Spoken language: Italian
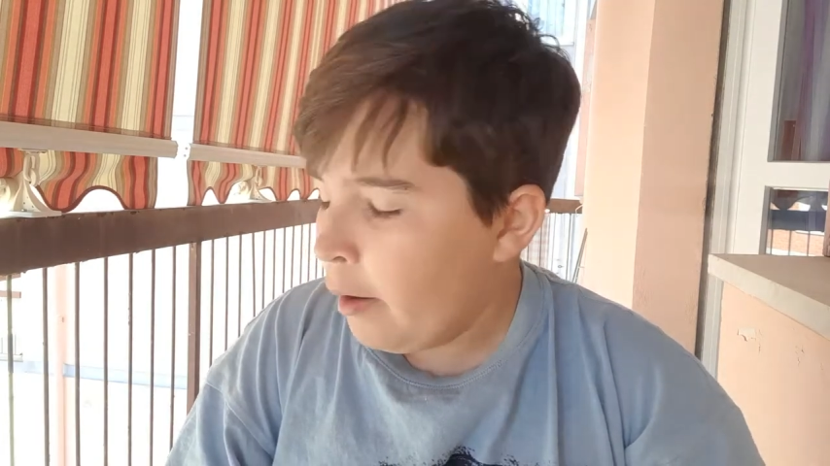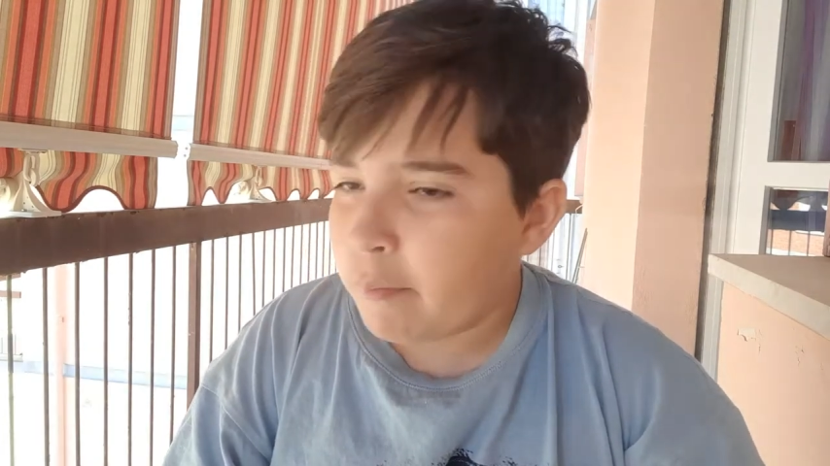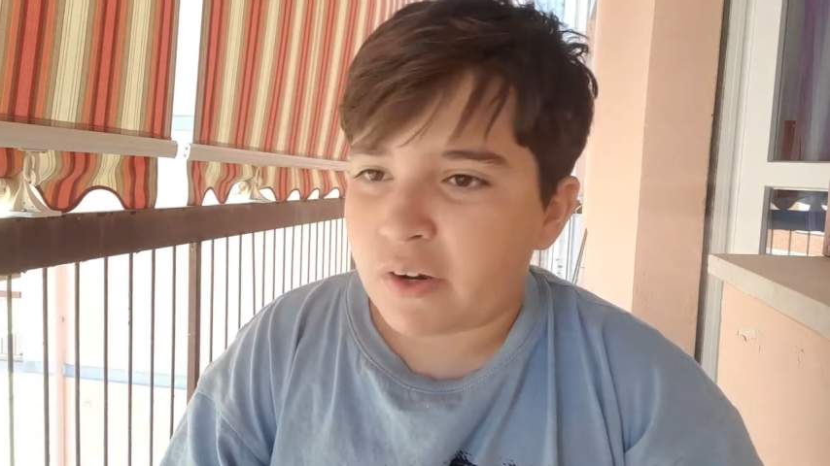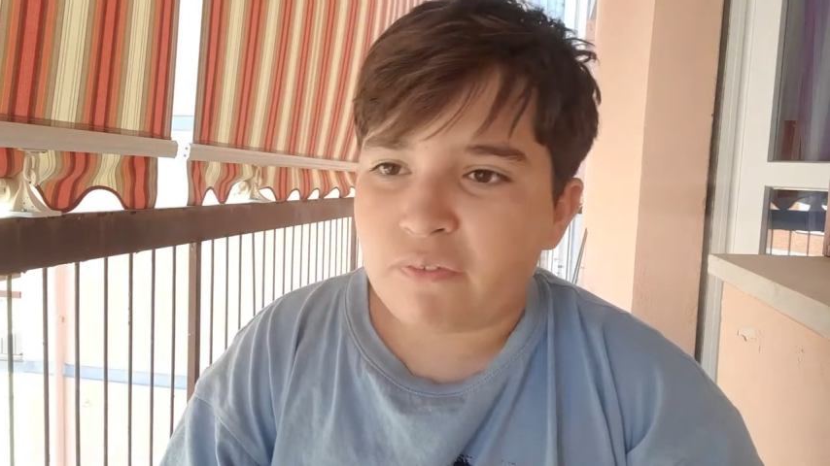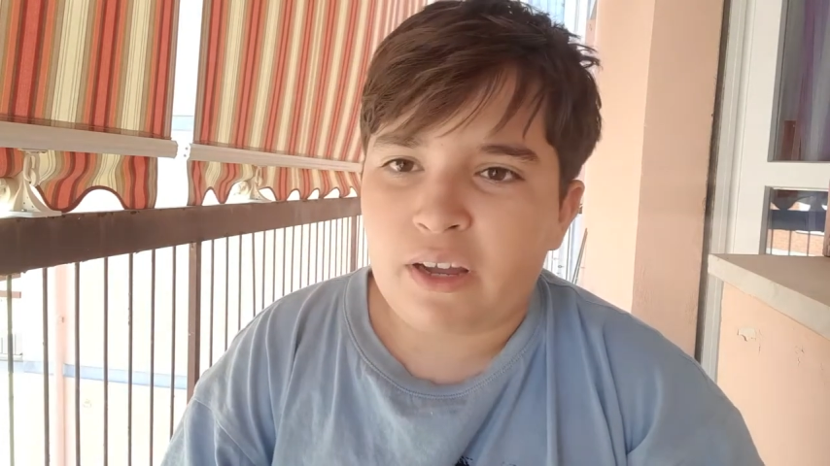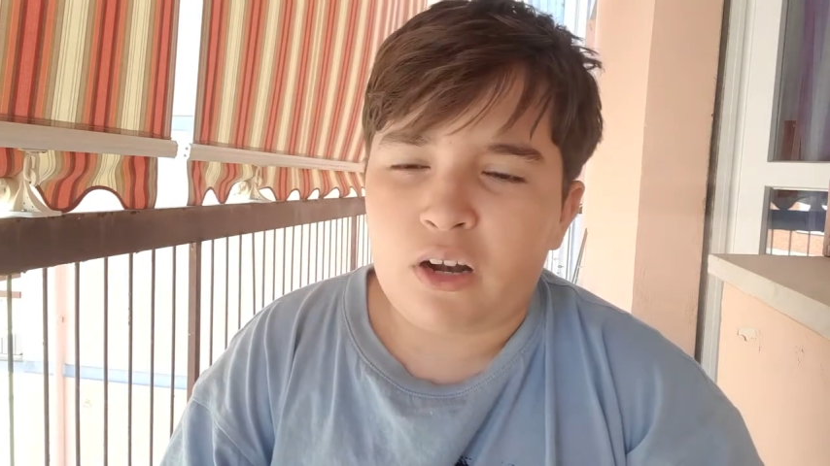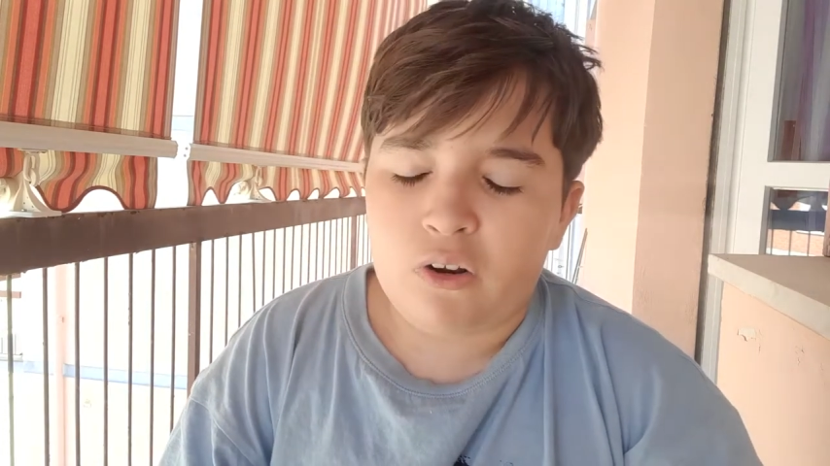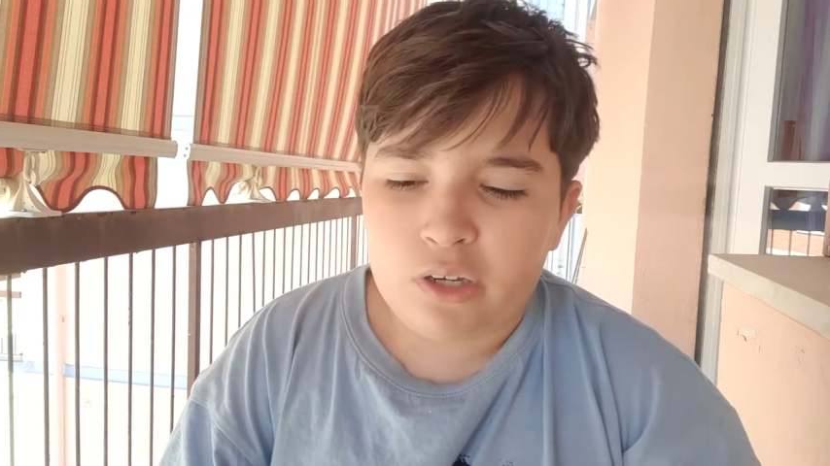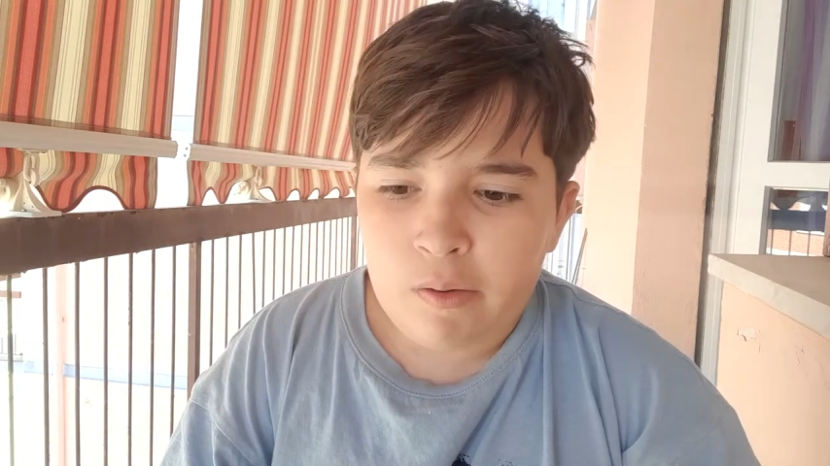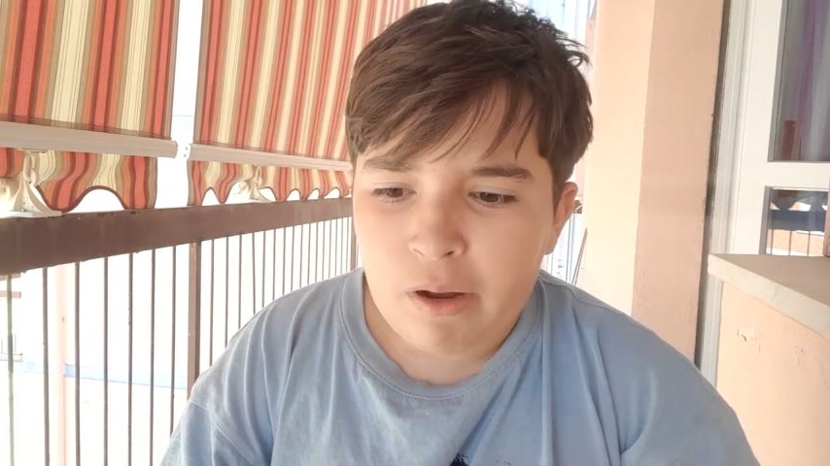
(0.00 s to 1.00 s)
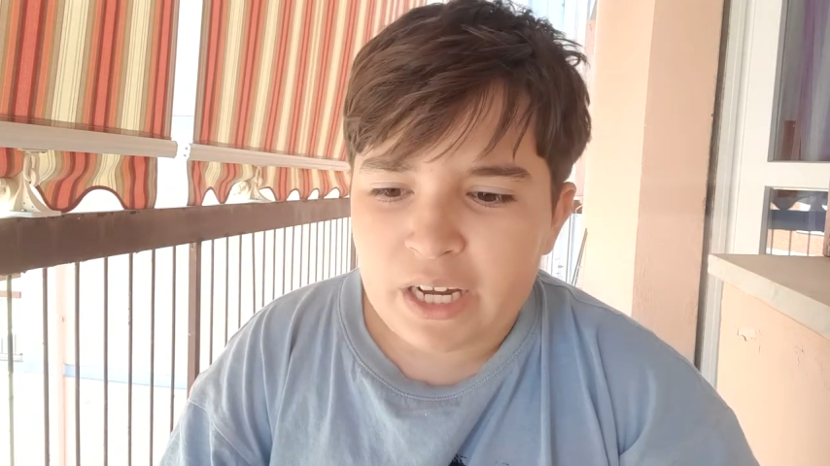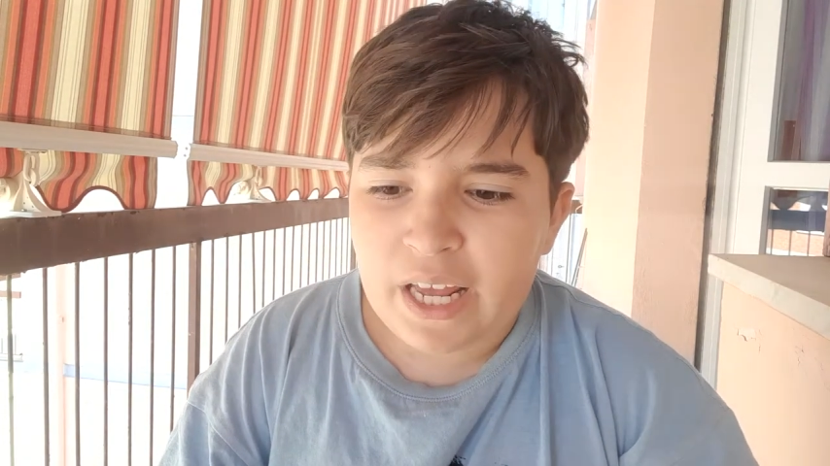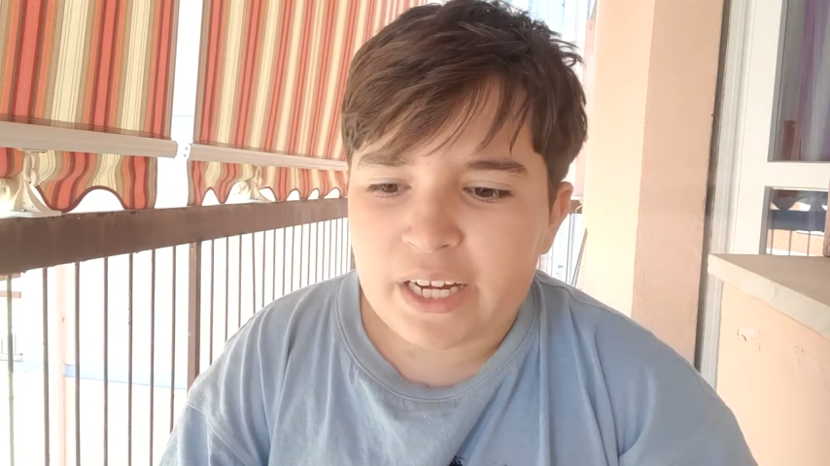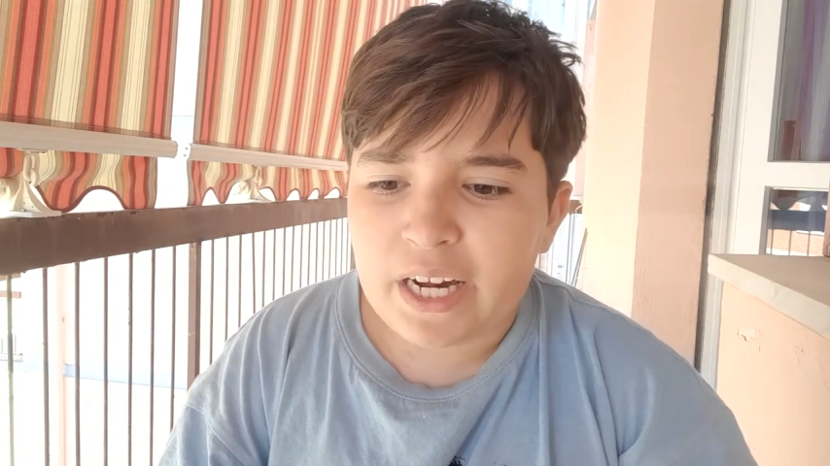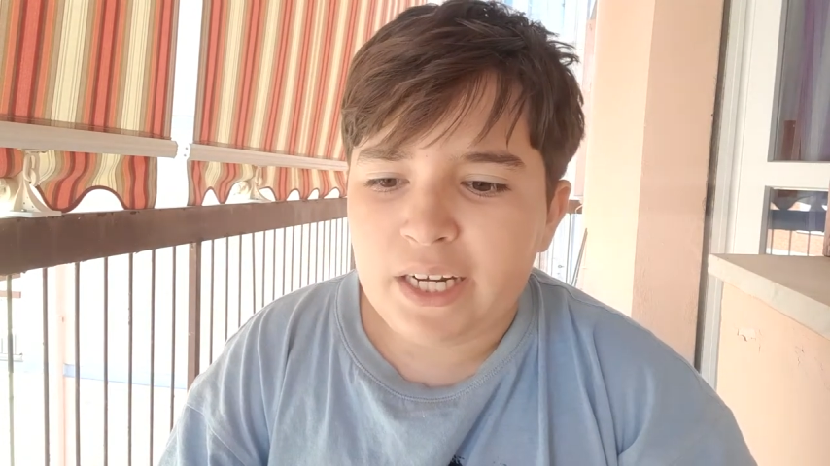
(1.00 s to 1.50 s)
per farlo
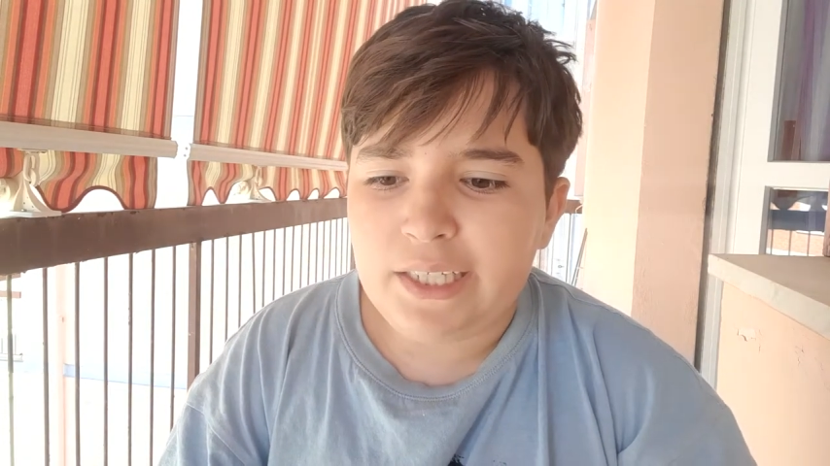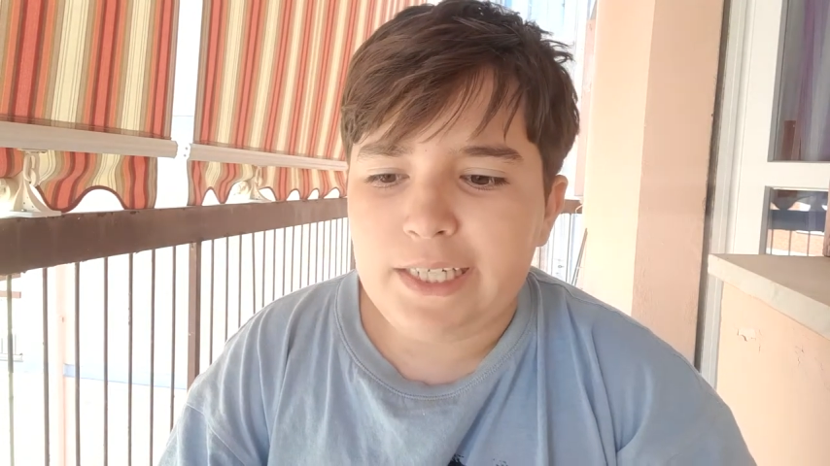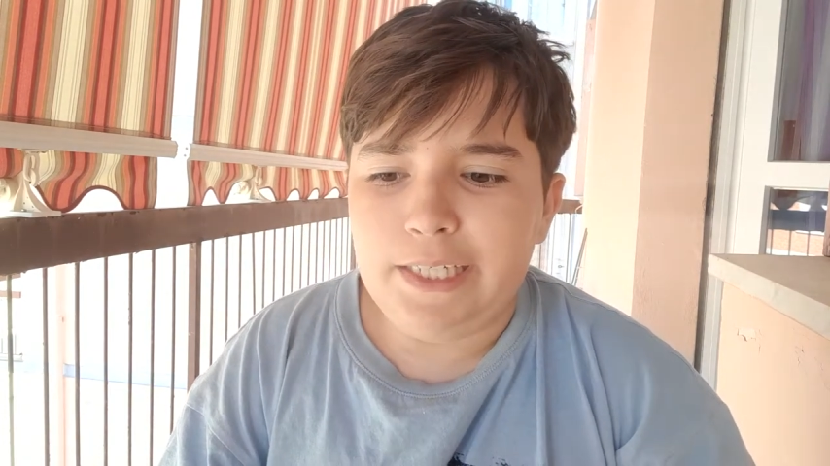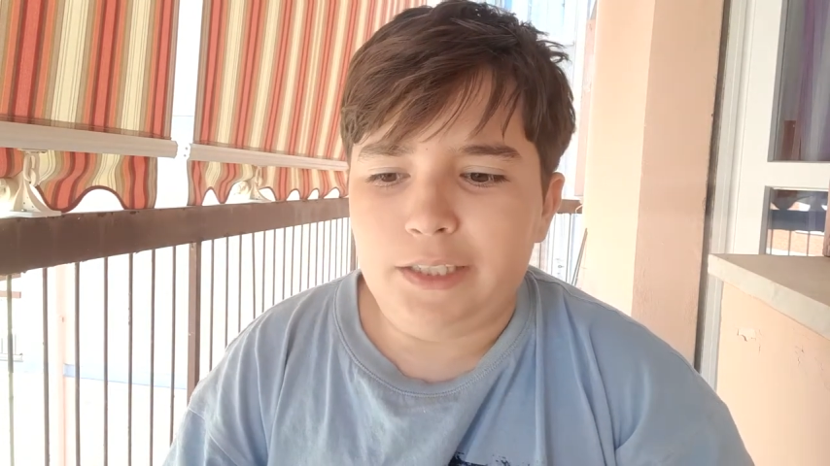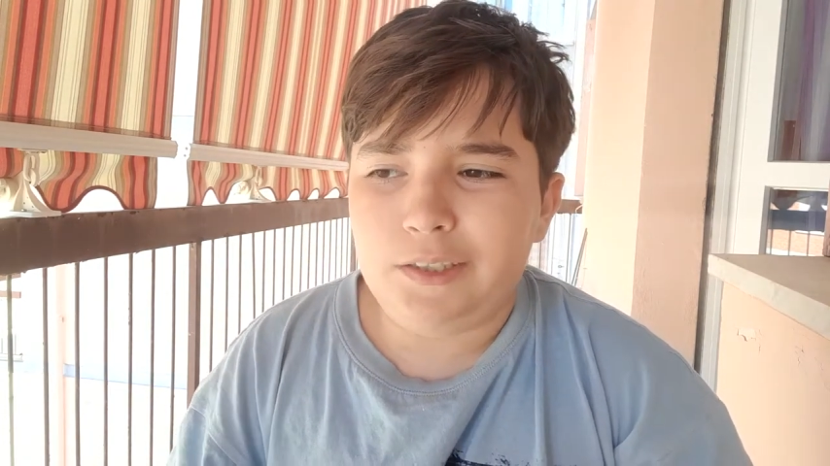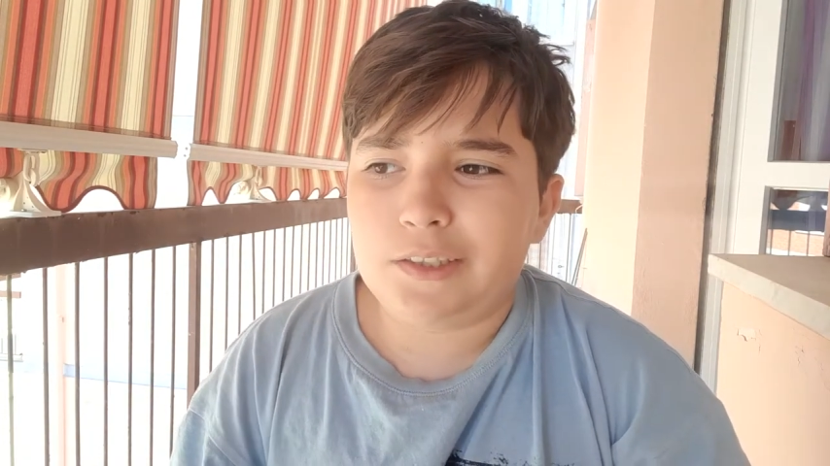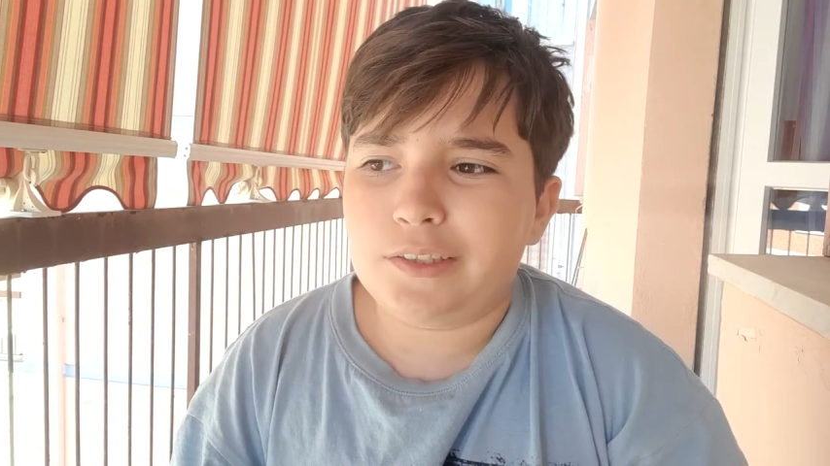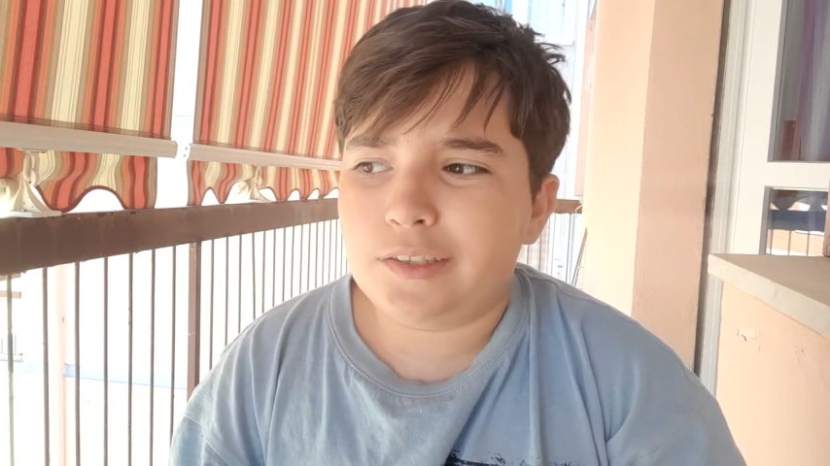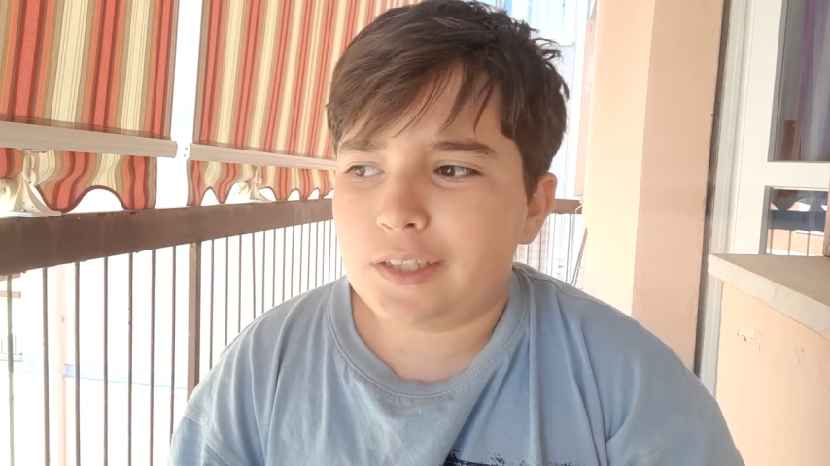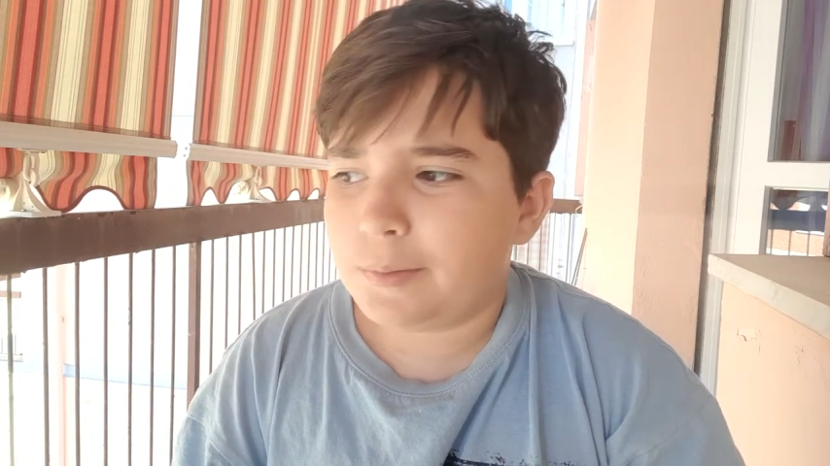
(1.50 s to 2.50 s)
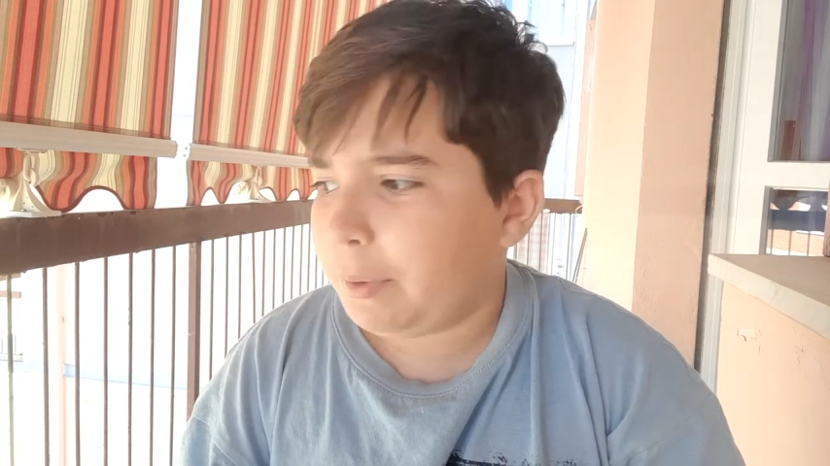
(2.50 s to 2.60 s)
divalere e eh,